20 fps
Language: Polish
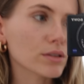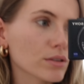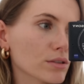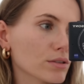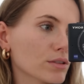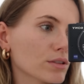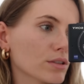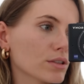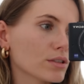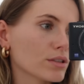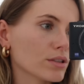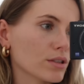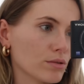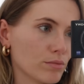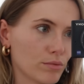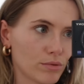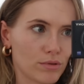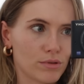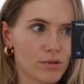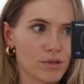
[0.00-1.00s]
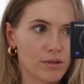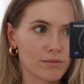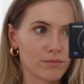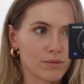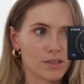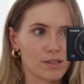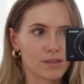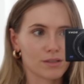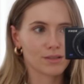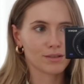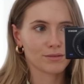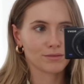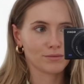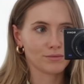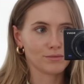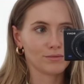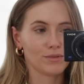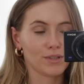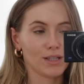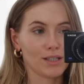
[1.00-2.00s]
gdzieś tych cieni pod oczami jest
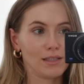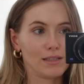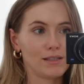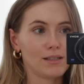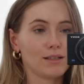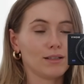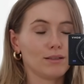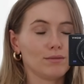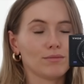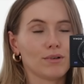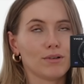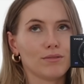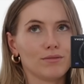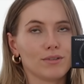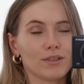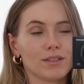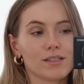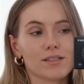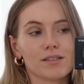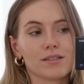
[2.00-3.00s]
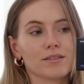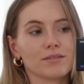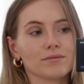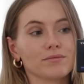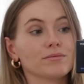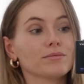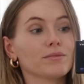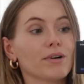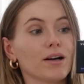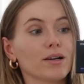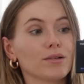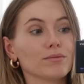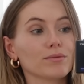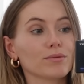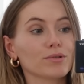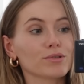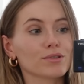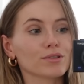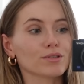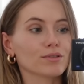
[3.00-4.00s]
więcej, mam wrażenie, ale
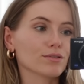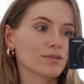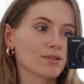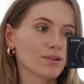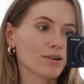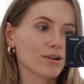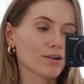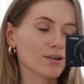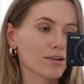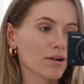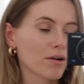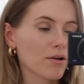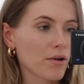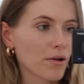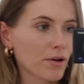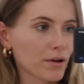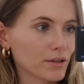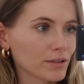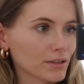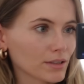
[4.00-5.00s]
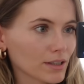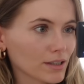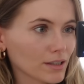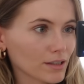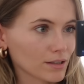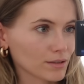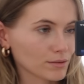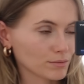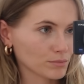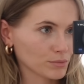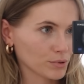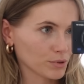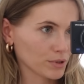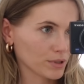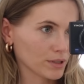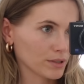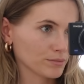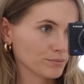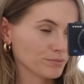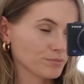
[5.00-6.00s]
może to tylko takie
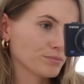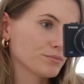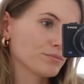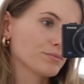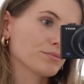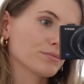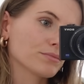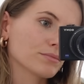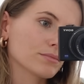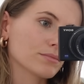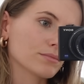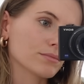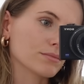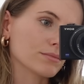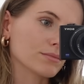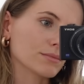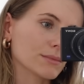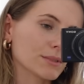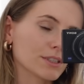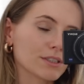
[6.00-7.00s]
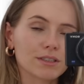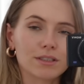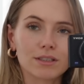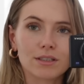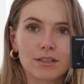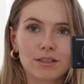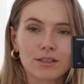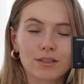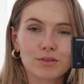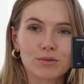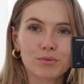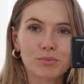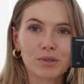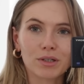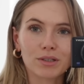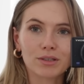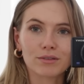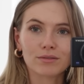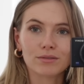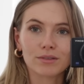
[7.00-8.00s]
moje mm, e,
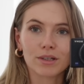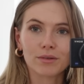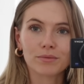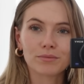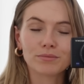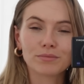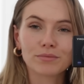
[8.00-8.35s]
subiektywne